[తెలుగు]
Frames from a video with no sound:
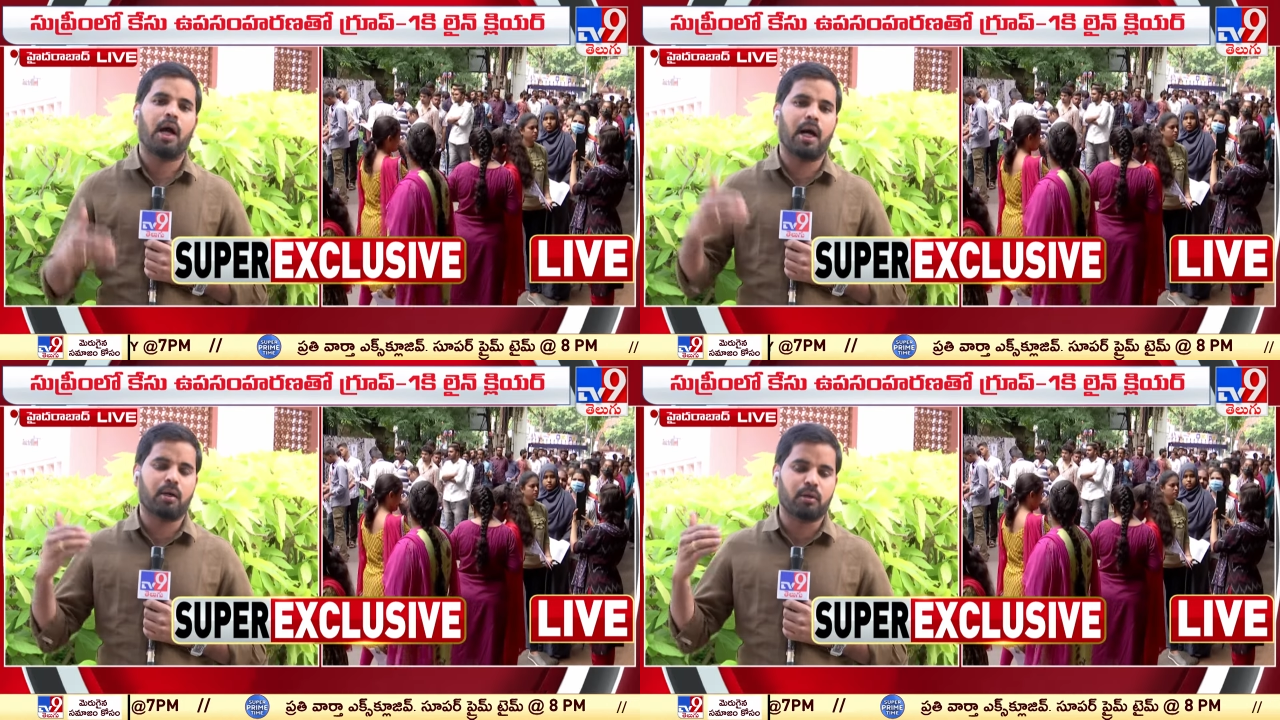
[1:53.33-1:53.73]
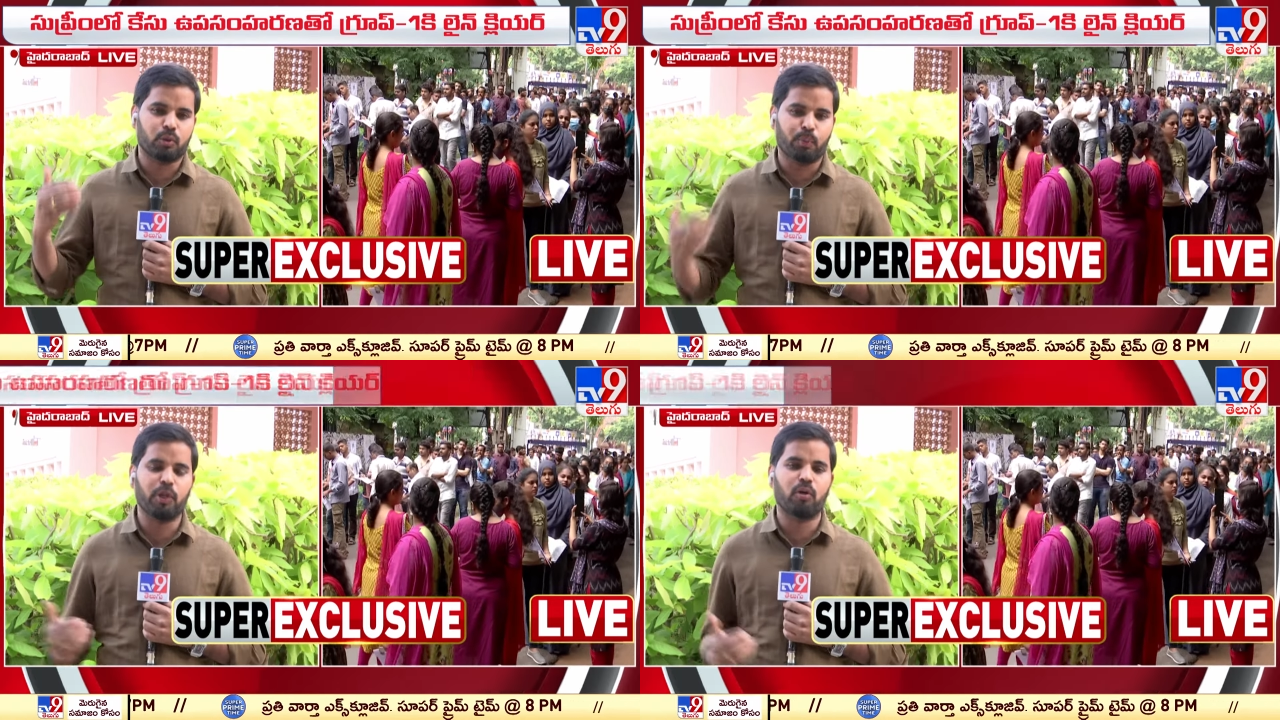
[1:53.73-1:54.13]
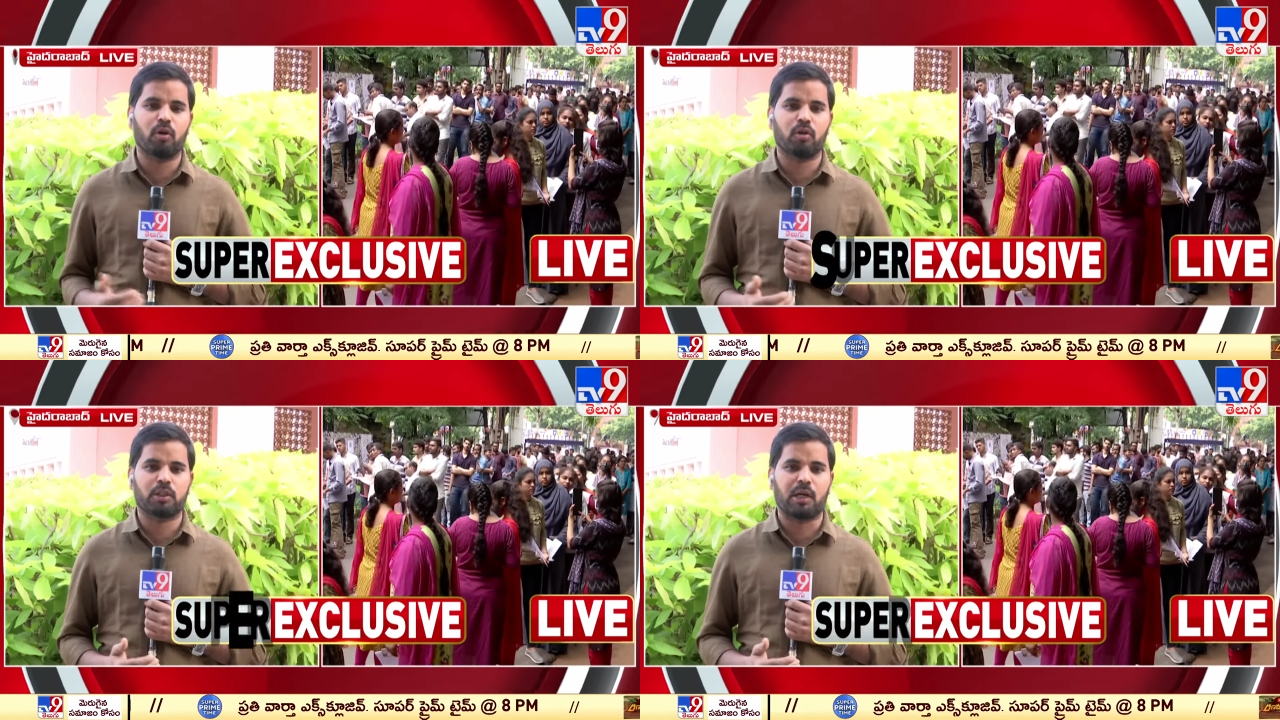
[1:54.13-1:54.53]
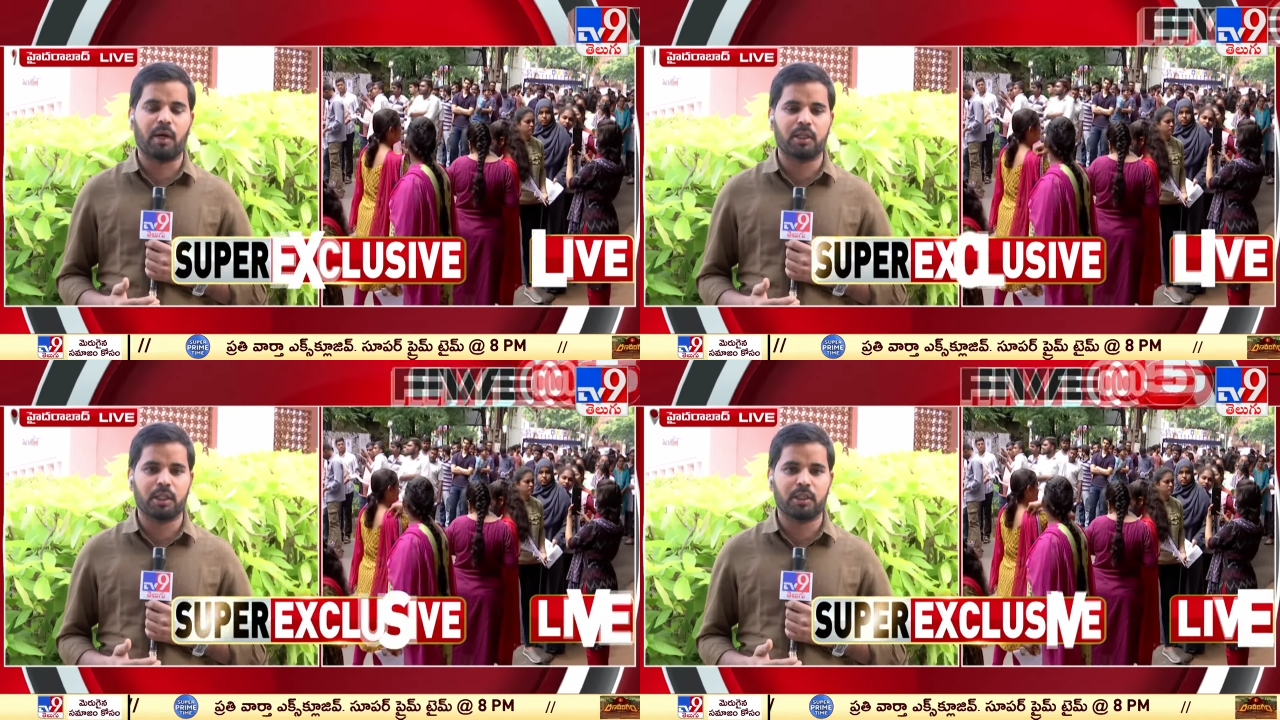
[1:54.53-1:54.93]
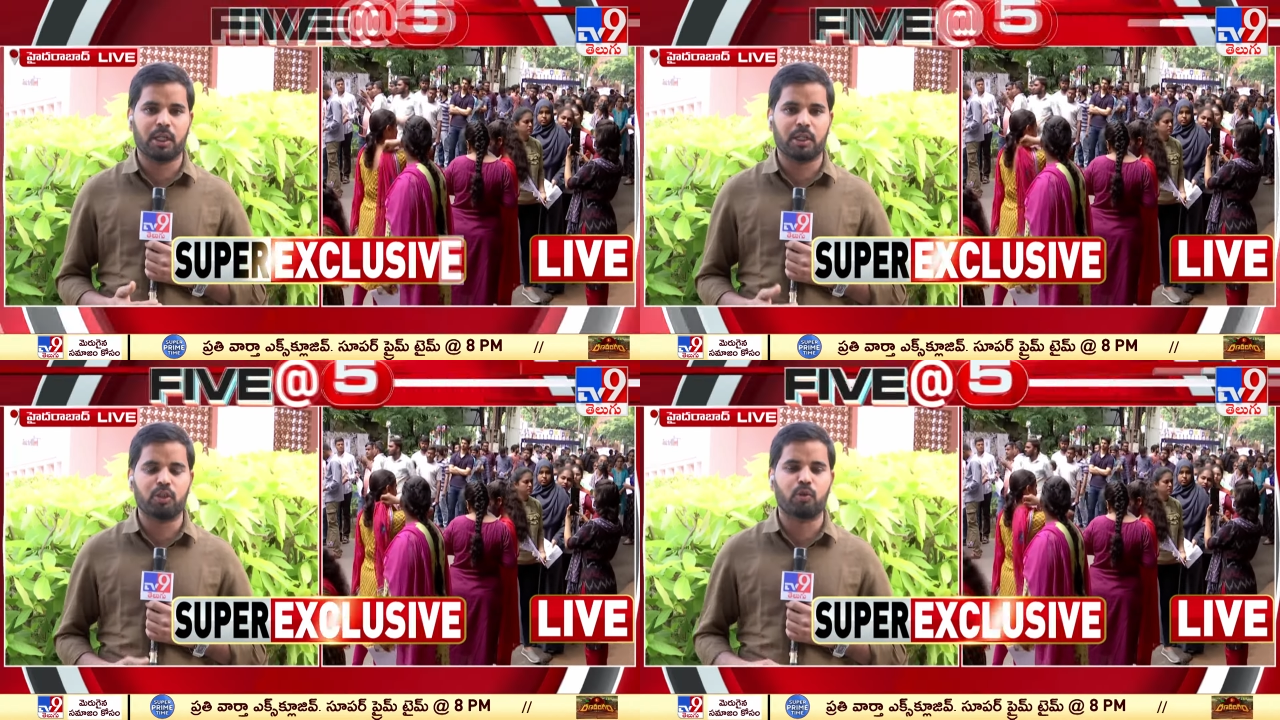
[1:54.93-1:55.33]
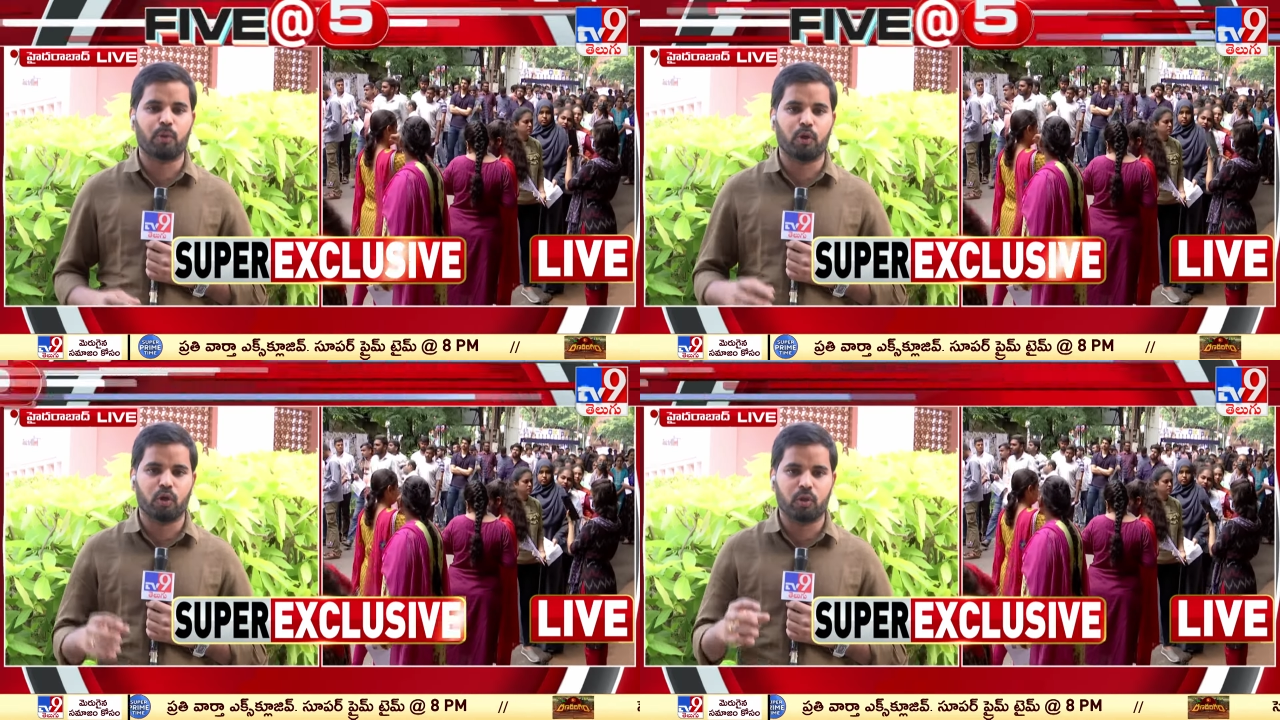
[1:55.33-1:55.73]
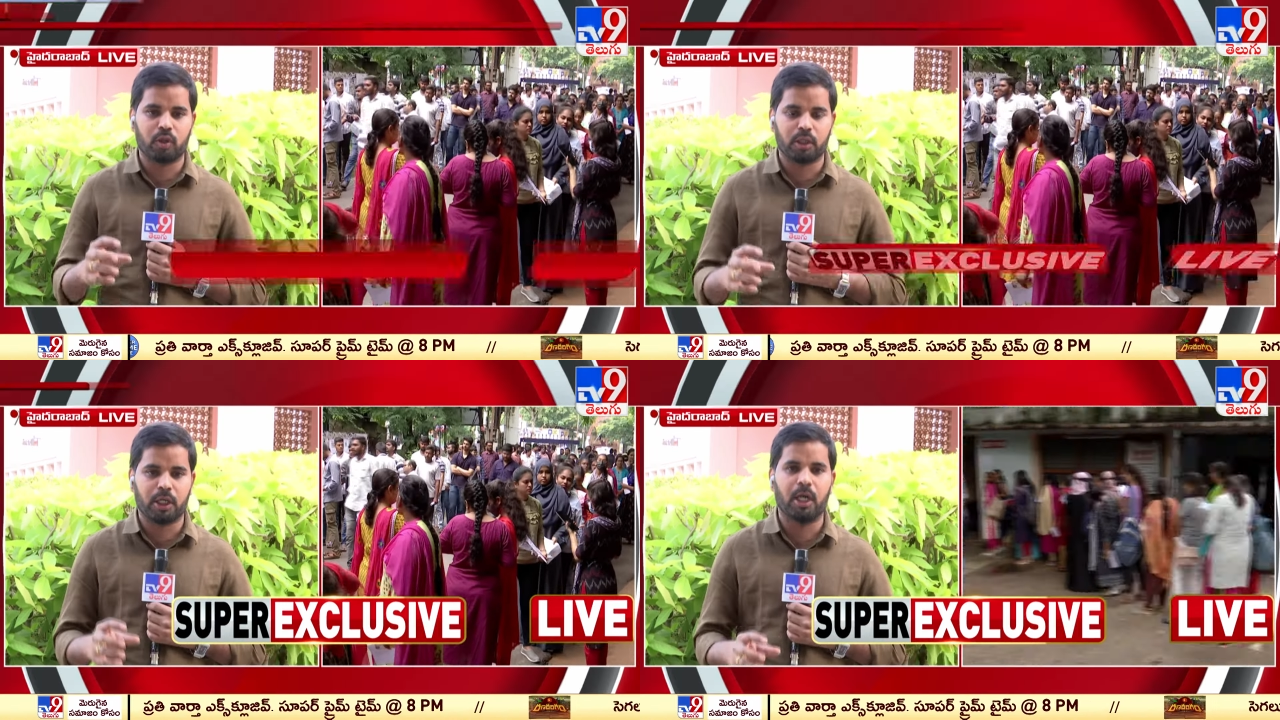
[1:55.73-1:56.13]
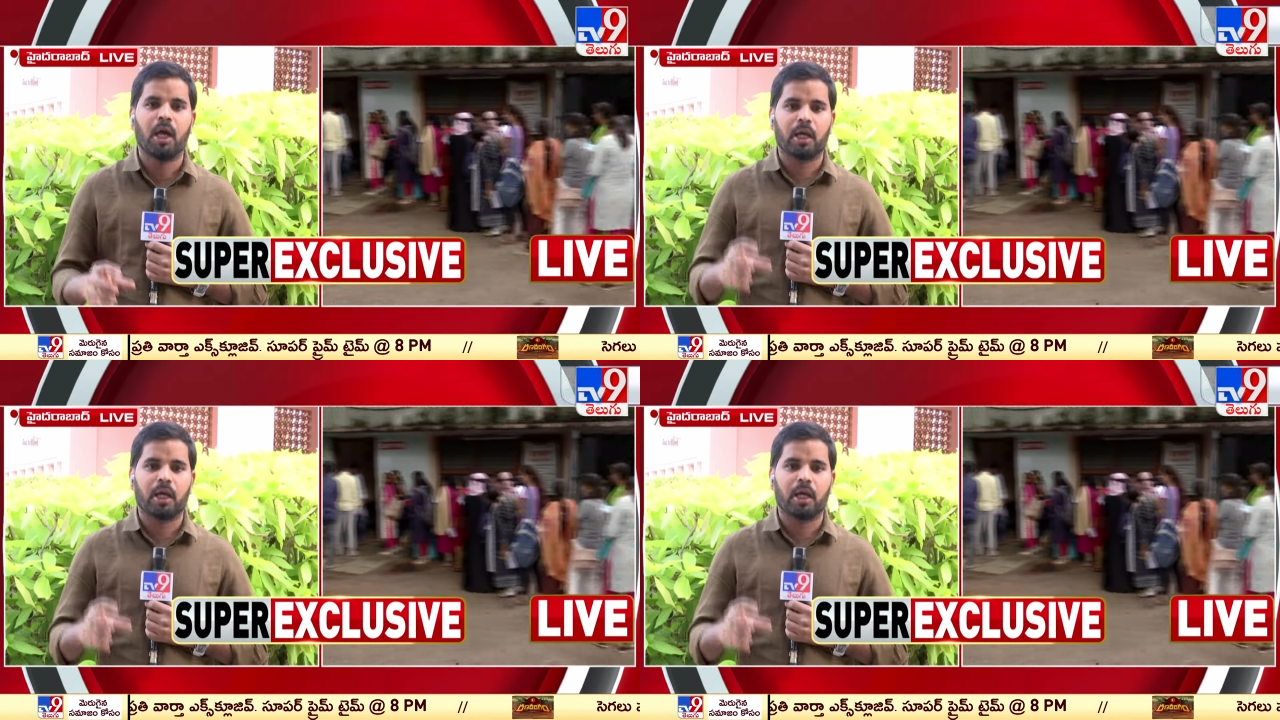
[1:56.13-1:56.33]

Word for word: ఆ సుప్రీంకోర్టులో సవాల్ చేయడం జరిగింది సుప్రీంకోర్టులో నుండి